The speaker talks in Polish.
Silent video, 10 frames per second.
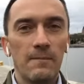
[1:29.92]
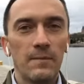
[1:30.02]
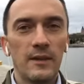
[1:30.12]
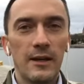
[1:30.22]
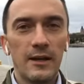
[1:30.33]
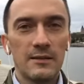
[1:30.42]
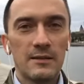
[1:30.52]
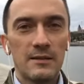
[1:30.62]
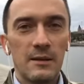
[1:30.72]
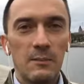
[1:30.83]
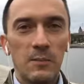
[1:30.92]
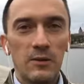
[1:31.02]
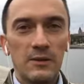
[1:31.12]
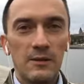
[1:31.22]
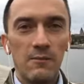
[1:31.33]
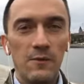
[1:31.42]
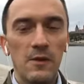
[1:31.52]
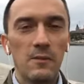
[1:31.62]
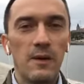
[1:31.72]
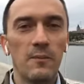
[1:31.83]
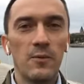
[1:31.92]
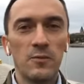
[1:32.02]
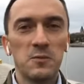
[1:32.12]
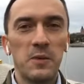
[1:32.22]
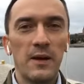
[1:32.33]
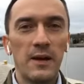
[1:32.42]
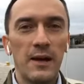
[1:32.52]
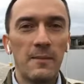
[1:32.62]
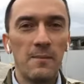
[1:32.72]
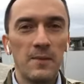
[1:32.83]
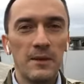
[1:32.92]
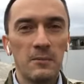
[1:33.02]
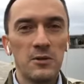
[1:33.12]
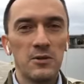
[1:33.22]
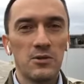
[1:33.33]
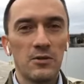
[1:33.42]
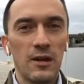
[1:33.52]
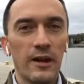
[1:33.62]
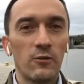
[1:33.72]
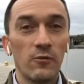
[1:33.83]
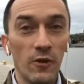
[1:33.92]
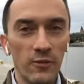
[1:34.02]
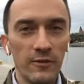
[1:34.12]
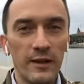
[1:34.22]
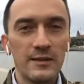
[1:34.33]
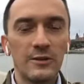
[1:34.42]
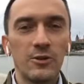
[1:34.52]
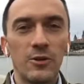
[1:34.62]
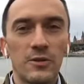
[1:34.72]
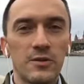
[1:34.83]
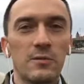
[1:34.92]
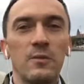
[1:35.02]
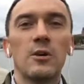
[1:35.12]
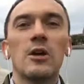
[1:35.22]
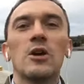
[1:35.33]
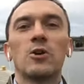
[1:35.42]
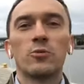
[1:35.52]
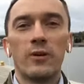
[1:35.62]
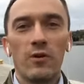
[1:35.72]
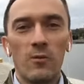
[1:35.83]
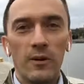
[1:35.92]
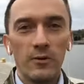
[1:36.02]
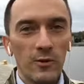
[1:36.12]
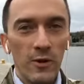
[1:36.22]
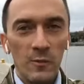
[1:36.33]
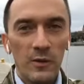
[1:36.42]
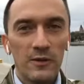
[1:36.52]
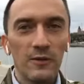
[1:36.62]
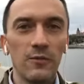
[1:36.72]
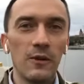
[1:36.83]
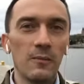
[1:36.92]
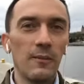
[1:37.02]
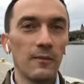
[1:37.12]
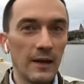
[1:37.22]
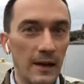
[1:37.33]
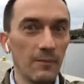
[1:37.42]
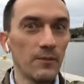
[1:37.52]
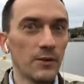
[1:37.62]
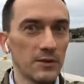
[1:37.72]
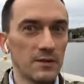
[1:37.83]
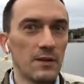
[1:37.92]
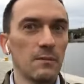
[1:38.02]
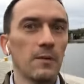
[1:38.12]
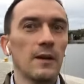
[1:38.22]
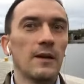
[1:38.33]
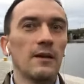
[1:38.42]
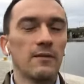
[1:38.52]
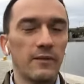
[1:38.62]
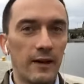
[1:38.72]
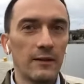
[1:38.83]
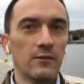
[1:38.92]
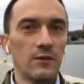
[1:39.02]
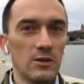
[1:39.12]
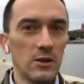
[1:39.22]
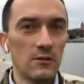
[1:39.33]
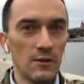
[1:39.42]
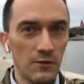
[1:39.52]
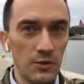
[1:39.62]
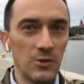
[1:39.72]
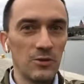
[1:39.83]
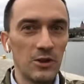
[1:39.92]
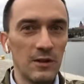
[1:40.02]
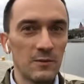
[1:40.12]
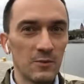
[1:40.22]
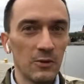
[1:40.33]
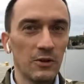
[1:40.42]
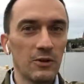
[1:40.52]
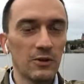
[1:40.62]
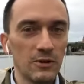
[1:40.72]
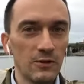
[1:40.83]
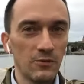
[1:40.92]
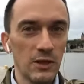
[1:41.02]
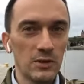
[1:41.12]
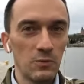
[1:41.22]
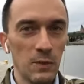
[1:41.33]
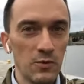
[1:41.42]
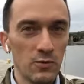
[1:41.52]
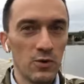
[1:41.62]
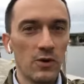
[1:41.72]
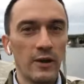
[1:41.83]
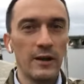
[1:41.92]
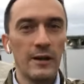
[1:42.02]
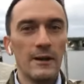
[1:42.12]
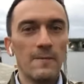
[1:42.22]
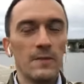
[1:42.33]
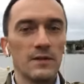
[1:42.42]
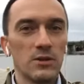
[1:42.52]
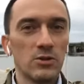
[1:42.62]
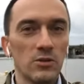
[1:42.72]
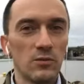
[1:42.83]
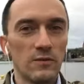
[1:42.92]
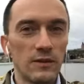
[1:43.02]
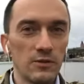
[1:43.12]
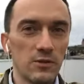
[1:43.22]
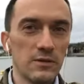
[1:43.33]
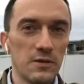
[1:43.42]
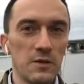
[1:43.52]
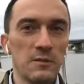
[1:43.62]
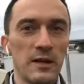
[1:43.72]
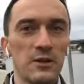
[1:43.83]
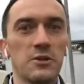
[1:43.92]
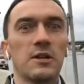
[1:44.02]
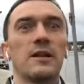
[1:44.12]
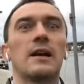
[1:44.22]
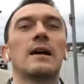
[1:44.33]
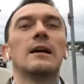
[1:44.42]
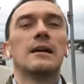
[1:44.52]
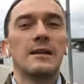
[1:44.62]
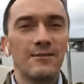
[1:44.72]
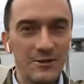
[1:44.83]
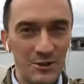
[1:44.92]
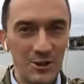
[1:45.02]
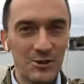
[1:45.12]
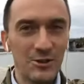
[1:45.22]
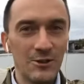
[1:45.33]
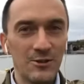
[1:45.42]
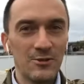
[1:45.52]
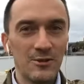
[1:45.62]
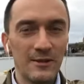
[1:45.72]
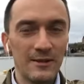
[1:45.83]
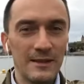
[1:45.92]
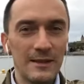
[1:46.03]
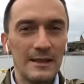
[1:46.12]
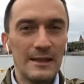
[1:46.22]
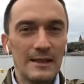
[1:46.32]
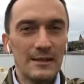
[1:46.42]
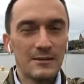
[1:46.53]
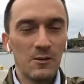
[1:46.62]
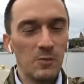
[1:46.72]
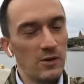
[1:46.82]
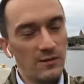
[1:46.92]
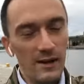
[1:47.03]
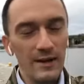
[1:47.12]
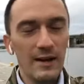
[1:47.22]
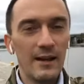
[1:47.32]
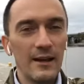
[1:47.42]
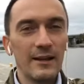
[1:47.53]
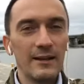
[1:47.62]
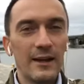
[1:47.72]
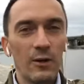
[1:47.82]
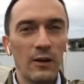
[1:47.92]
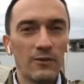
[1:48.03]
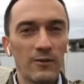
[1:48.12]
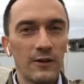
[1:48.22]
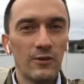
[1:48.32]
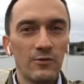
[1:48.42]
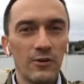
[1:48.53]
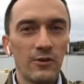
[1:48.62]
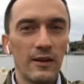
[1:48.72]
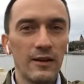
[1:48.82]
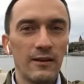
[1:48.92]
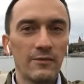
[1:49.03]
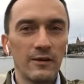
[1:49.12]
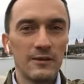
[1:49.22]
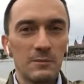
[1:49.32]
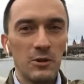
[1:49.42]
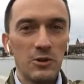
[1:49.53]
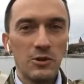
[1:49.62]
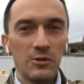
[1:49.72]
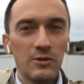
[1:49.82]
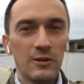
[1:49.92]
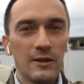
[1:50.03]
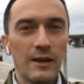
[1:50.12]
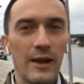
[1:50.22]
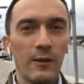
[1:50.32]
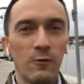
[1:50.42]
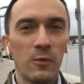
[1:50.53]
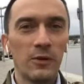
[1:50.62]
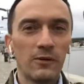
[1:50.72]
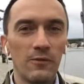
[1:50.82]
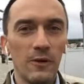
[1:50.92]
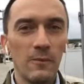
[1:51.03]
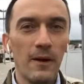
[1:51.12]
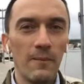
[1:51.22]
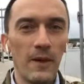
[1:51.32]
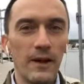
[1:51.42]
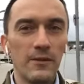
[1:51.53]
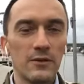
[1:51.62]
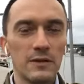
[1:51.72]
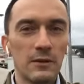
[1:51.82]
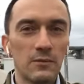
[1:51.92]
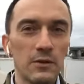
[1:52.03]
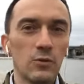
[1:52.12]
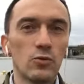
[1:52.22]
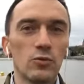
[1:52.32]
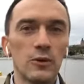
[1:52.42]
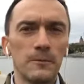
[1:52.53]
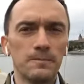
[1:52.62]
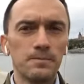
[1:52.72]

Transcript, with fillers: teraz e, pod tym filmem uzbieram 50 e, lajków od Was, no to osobom, które komentują pod tym filmem, dam dostęp wart 297 zł do tych 25 szkoleń ze szczytu 2017 na 24 godziny. Skomplikowane, ale jednak łatwe do wykonania, więc 50 e, lajków pod tym filmem, a ja wszystkim tym, którzy